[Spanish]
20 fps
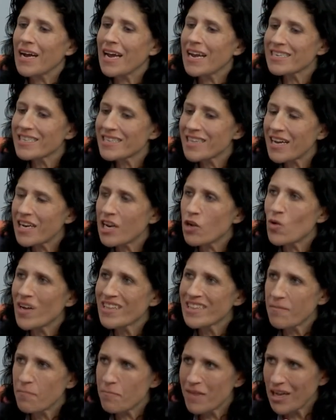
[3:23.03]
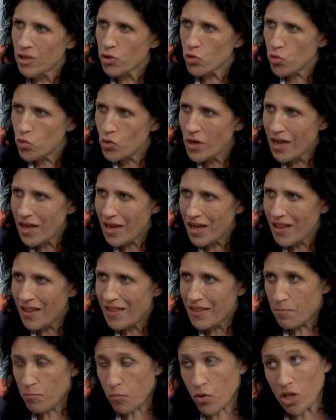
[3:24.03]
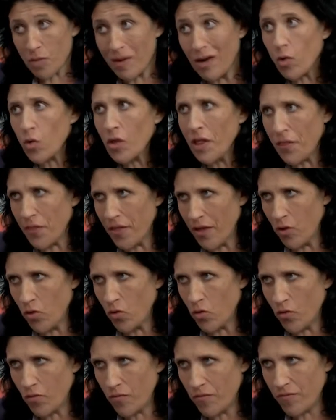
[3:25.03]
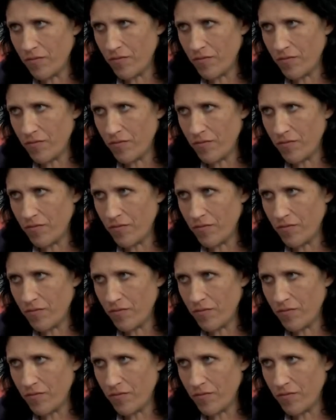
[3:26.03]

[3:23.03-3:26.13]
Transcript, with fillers: están en una temperatura por debajo de cero.